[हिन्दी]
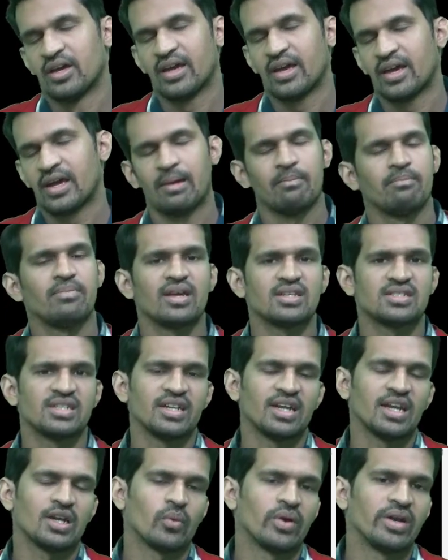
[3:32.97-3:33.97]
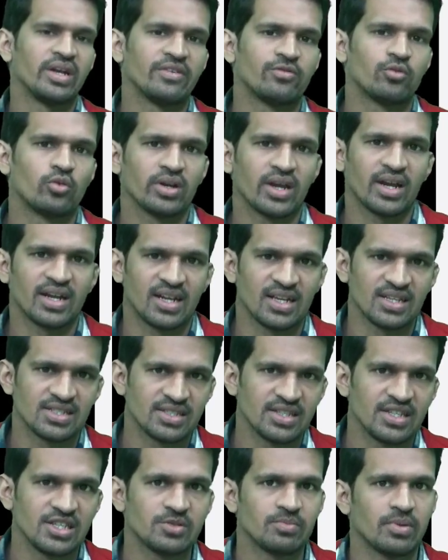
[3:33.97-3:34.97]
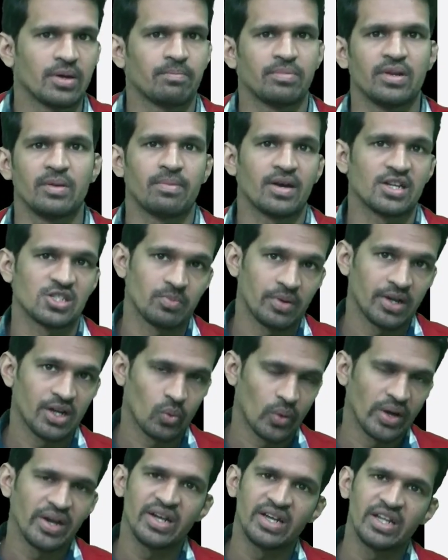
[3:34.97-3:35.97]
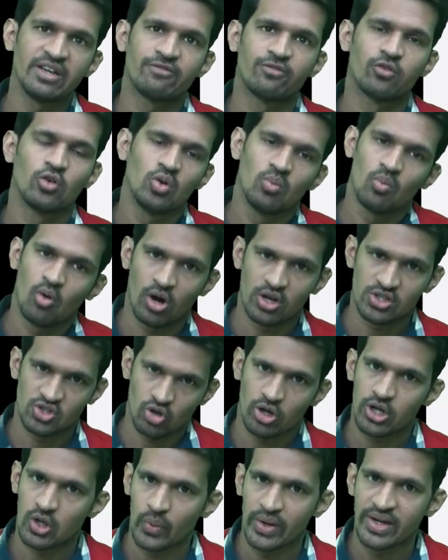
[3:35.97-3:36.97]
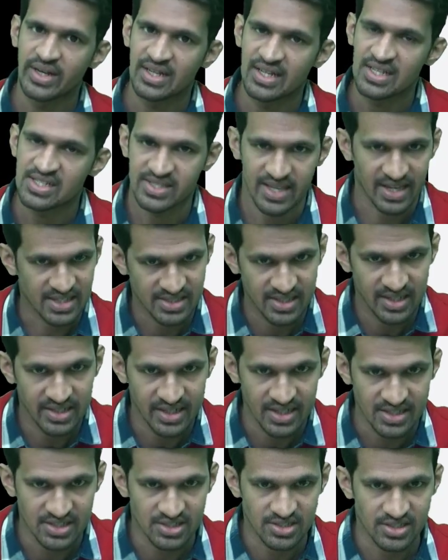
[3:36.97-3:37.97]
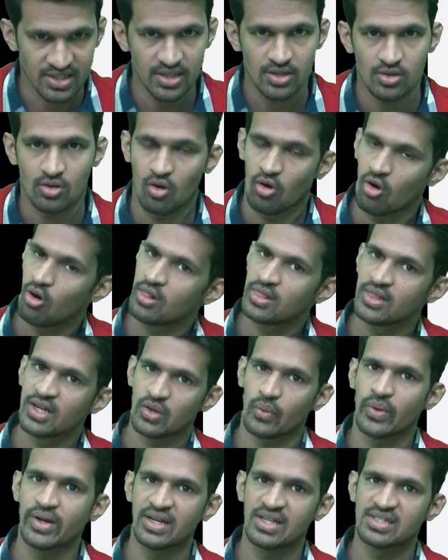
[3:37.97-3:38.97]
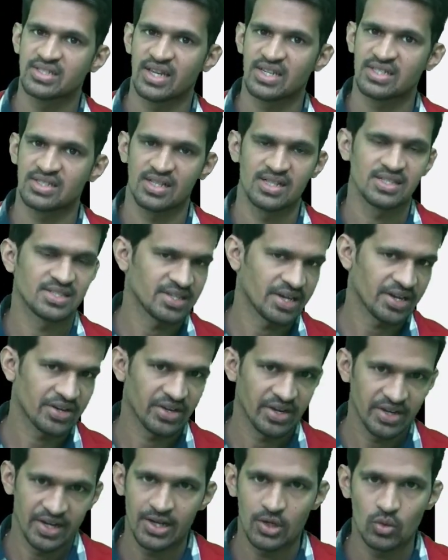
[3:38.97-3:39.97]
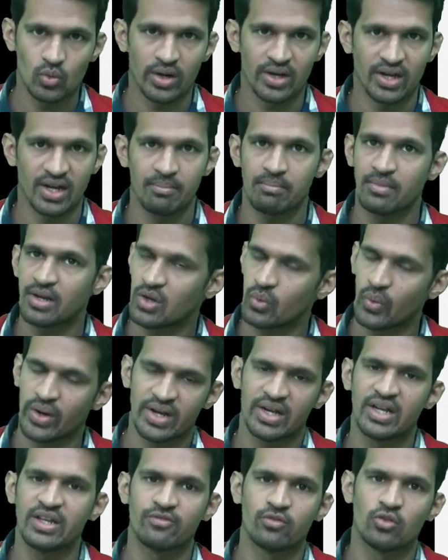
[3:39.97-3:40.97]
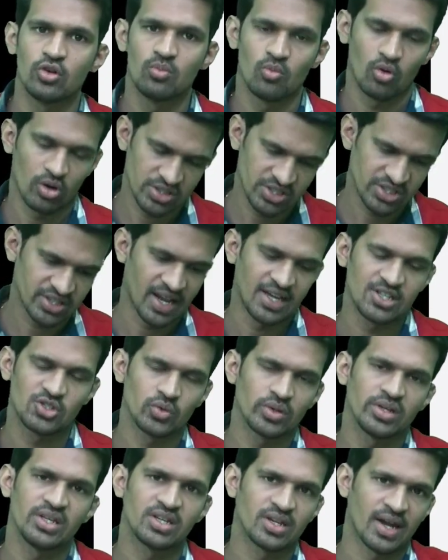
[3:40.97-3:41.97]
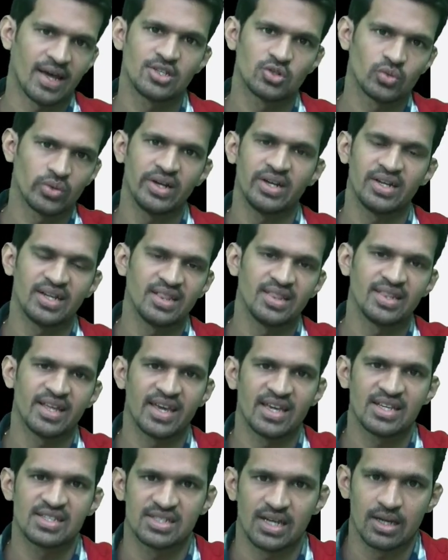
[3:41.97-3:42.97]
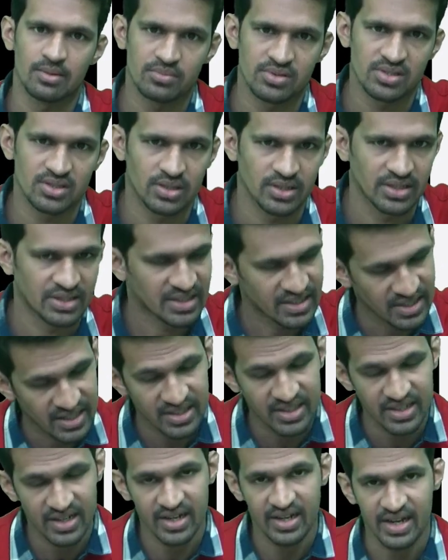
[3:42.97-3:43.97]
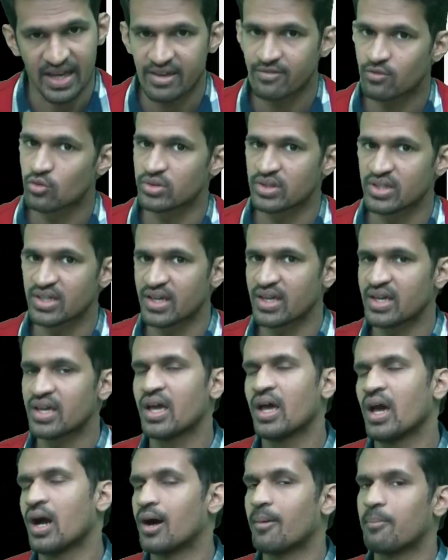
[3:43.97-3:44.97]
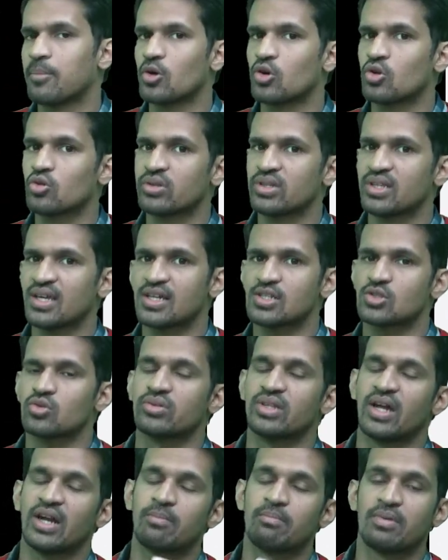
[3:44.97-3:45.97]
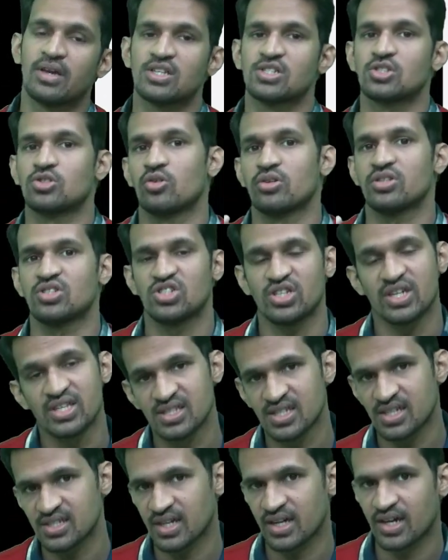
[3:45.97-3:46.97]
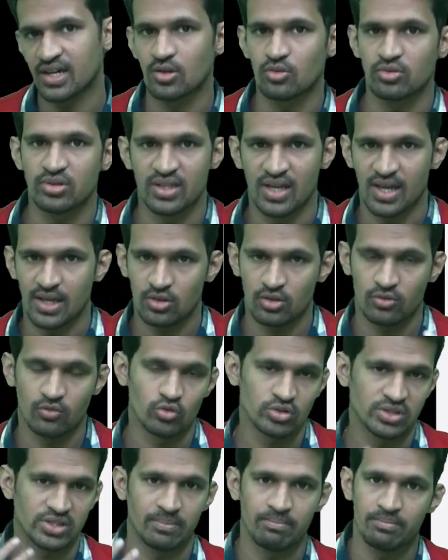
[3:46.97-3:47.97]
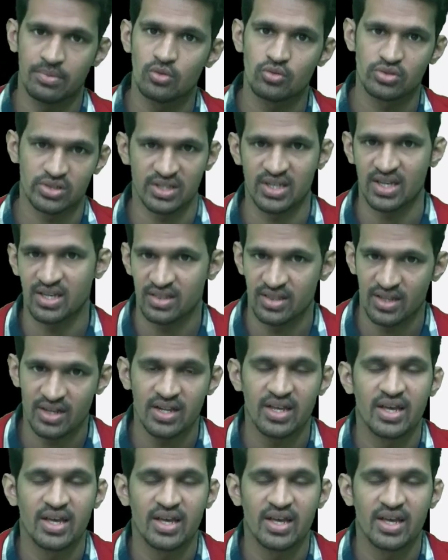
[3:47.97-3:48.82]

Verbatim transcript: MBA CD 24 के टेस्ट सीरीज में अपने पास में 20 फुल मॉक्स और 20 सेक्शनल टेस्ट है ऑल द 20 सेक्शनल्स आर रेडी टू अटेम्प्ट 20 फुल मॉक्स ग्रेजुअली ग्रेजुअली टिल द एग्जाम्स धीरे धीरे लाइव होती है अपलोड होती है सो दैट बेस्ड ऑन चेंजेस अगर होते हैं तो वो सब भी उसके अंदर